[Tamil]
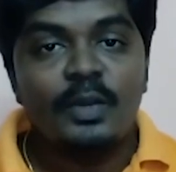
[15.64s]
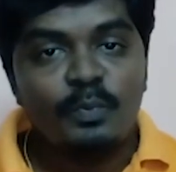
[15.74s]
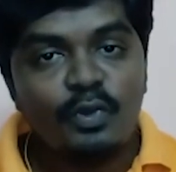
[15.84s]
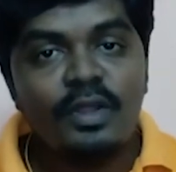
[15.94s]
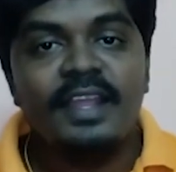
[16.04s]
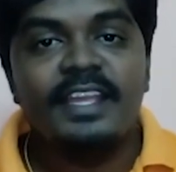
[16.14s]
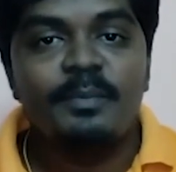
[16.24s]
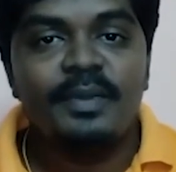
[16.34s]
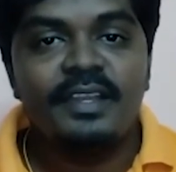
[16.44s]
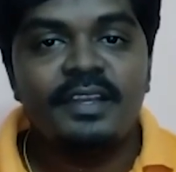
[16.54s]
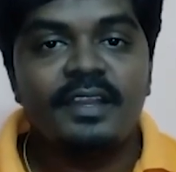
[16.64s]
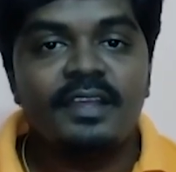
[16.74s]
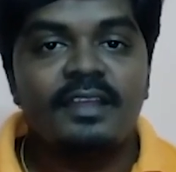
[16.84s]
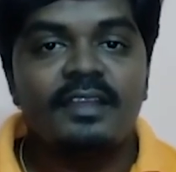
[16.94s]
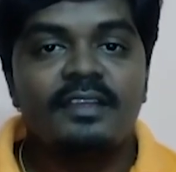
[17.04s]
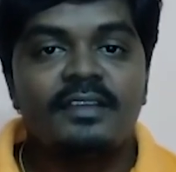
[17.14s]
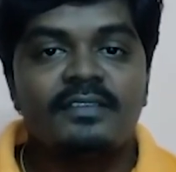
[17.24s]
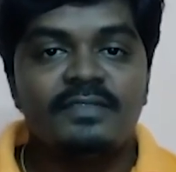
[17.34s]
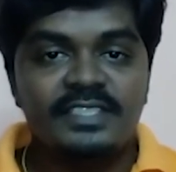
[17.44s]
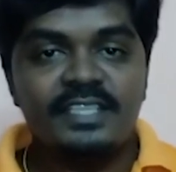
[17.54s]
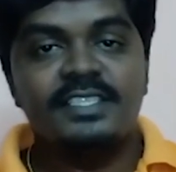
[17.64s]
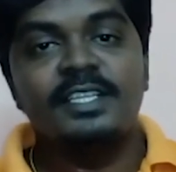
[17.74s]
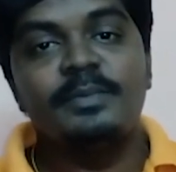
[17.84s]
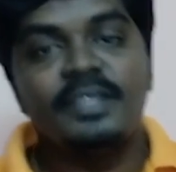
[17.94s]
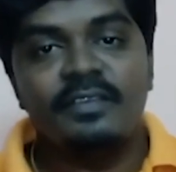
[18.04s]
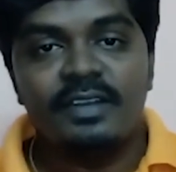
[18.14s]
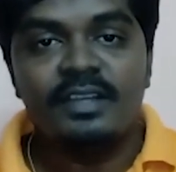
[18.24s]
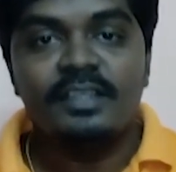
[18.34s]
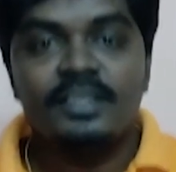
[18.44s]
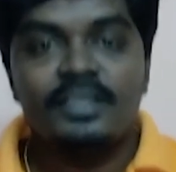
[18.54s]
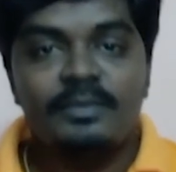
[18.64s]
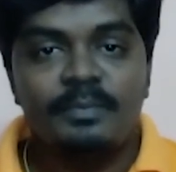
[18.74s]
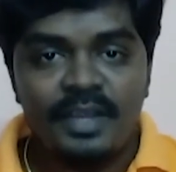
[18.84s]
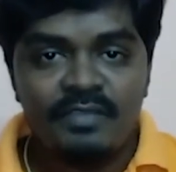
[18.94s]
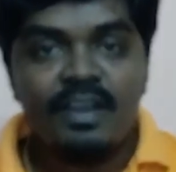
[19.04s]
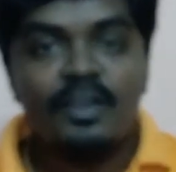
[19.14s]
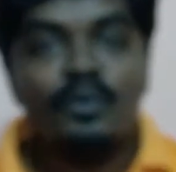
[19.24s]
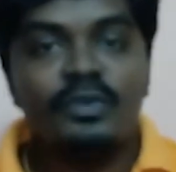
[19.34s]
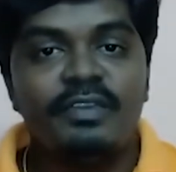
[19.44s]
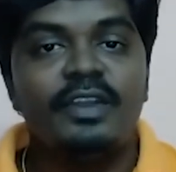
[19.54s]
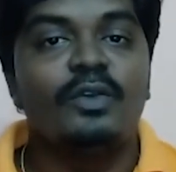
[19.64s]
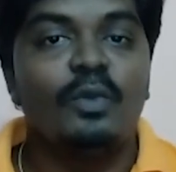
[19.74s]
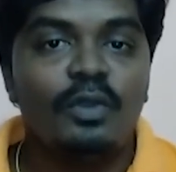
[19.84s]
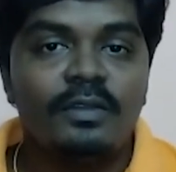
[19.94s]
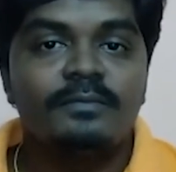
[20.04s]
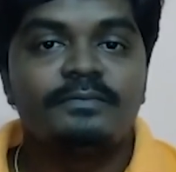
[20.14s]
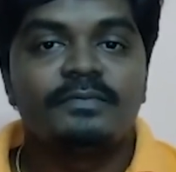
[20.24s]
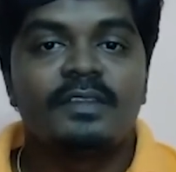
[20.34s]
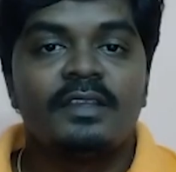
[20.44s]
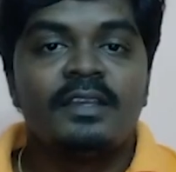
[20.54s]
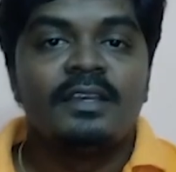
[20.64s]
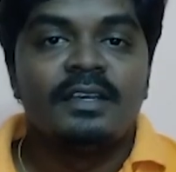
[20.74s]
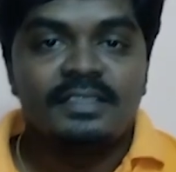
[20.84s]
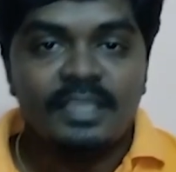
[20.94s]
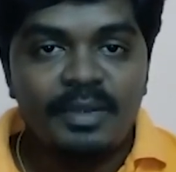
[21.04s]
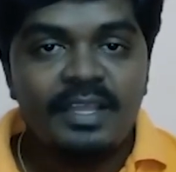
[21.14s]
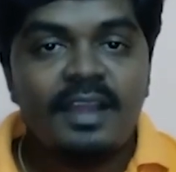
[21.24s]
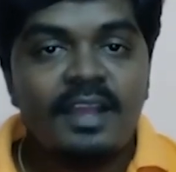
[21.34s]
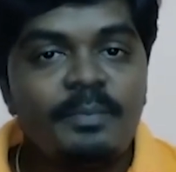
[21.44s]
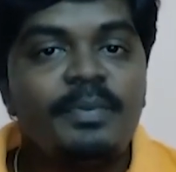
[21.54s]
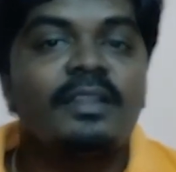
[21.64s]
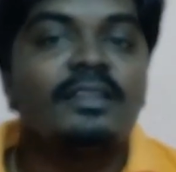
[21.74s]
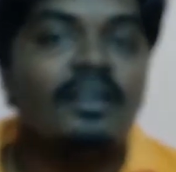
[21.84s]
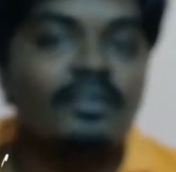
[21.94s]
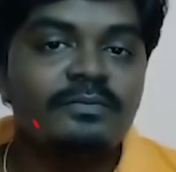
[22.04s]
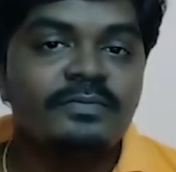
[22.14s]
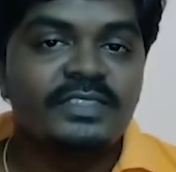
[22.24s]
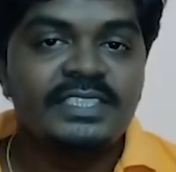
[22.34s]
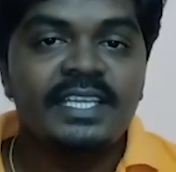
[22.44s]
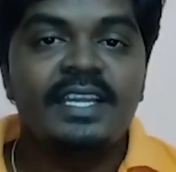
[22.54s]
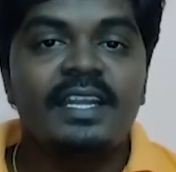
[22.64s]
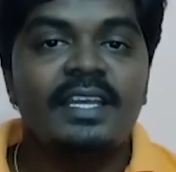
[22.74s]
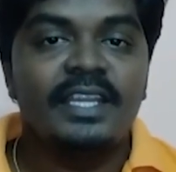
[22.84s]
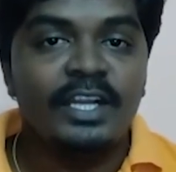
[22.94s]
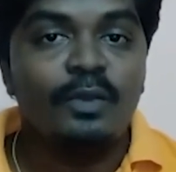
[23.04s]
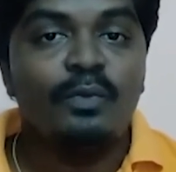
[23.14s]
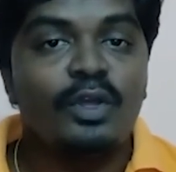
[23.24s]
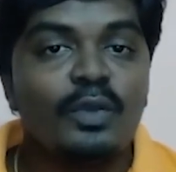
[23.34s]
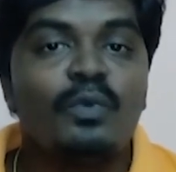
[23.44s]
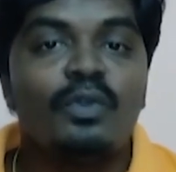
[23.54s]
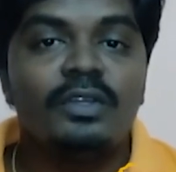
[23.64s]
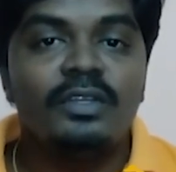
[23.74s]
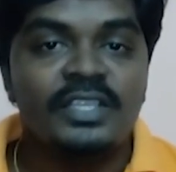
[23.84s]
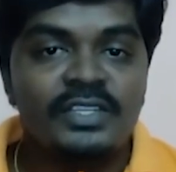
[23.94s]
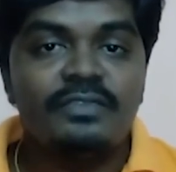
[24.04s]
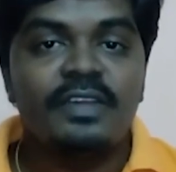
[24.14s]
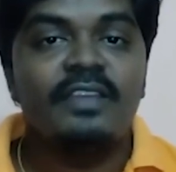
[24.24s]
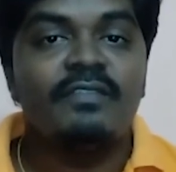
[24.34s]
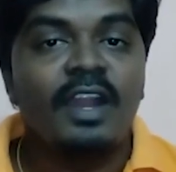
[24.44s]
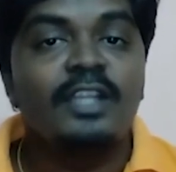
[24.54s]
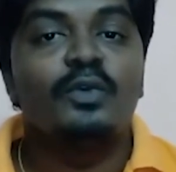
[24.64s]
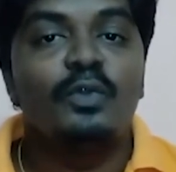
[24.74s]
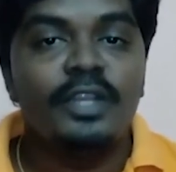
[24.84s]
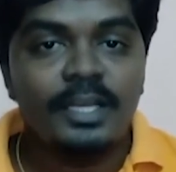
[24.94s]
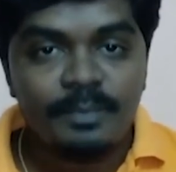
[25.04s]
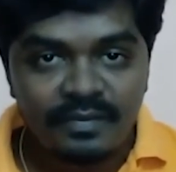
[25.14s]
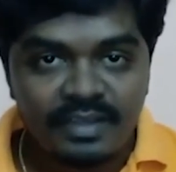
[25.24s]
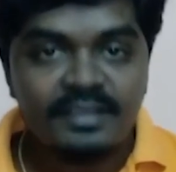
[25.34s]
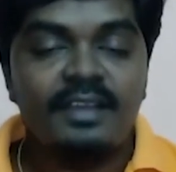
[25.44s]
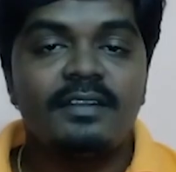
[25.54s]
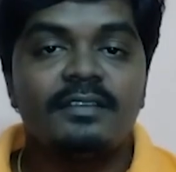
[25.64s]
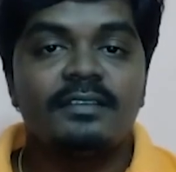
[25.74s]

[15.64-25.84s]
அன்போடு அழைக்கப்படுகின்ற விஜய் சேதுபதி அவர்களுக்கு பணிவான ஒரு வேண்டுகோள் தமிழராக பிறந்தாலும் சிங்கள இன உணர்வோடு இன்று வரை வாழ்ந்து கொண்டிருப்பவர் தான்